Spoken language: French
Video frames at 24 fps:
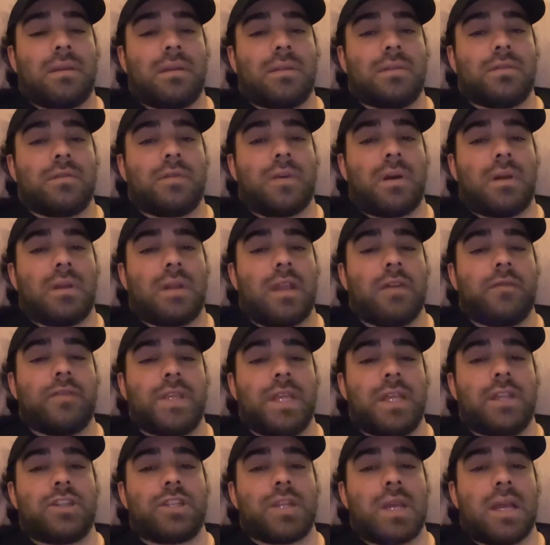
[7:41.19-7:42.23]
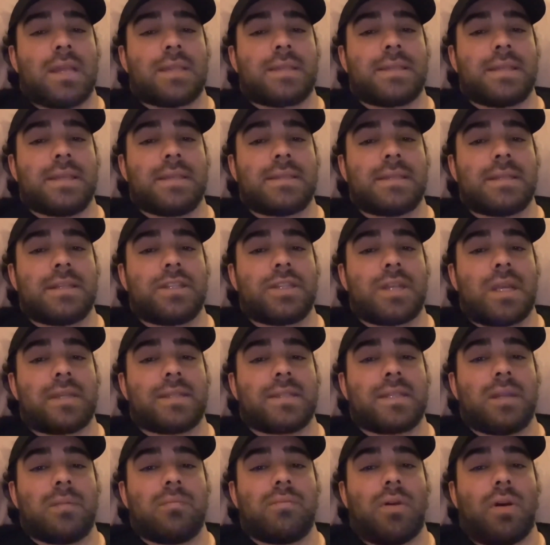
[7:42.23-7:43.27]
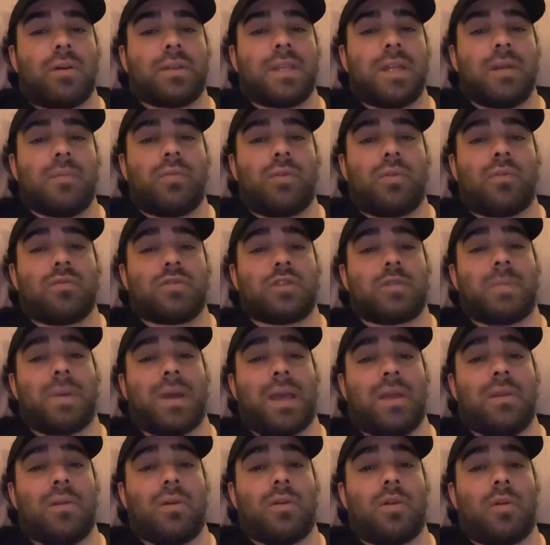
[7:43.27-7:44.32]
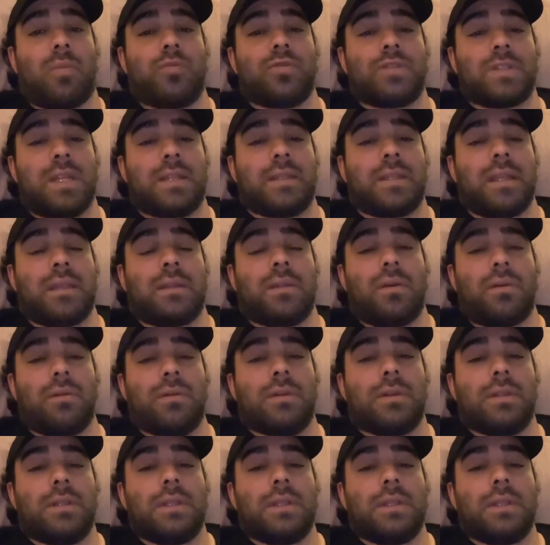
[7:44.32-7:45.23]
Tu vois, la vie est déjà assez, c'est déjà assez le bordel pour qu'on se prenne encore plus la tête. Hein.